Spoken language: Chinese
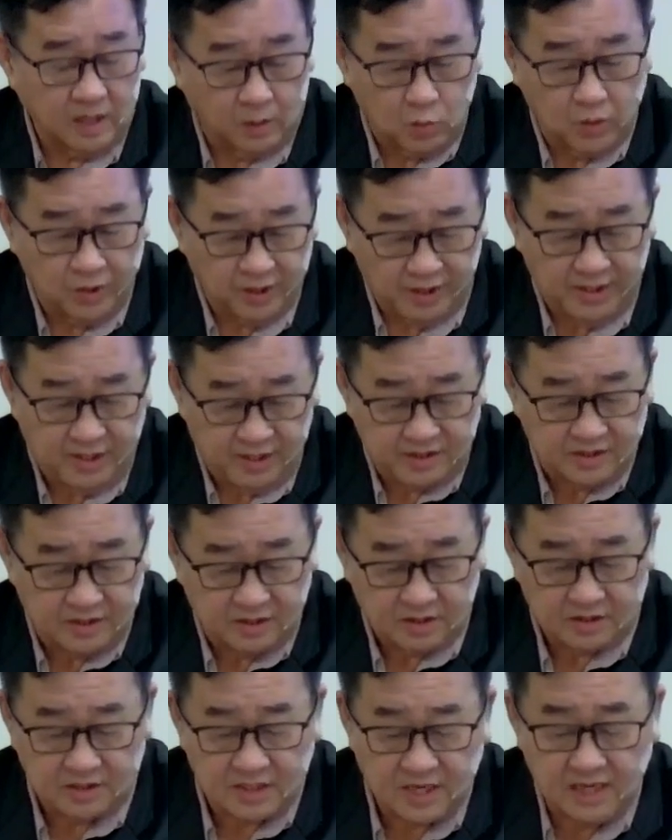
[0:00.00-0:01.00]
会医治。
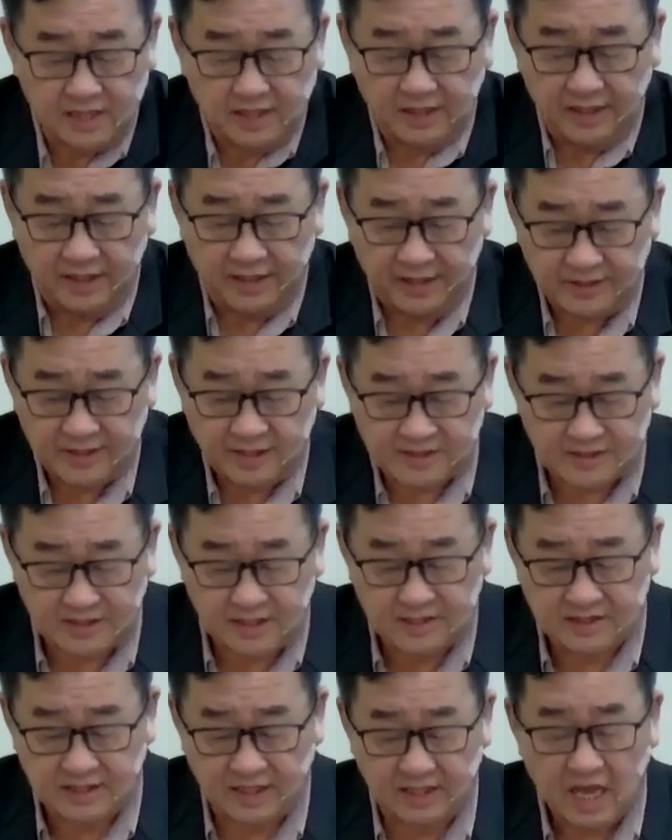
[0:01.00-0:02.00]
这个女人的信
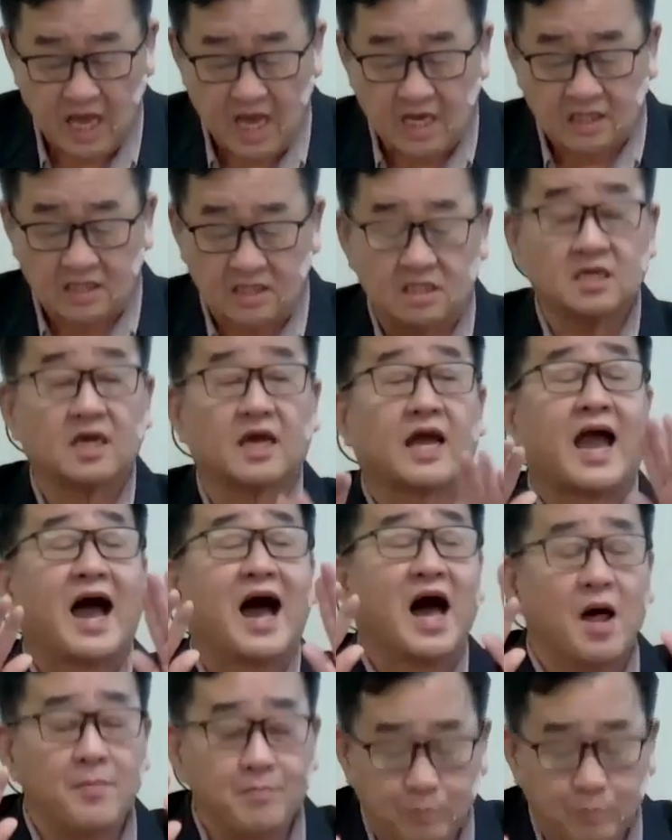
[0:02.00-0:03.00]
心是看不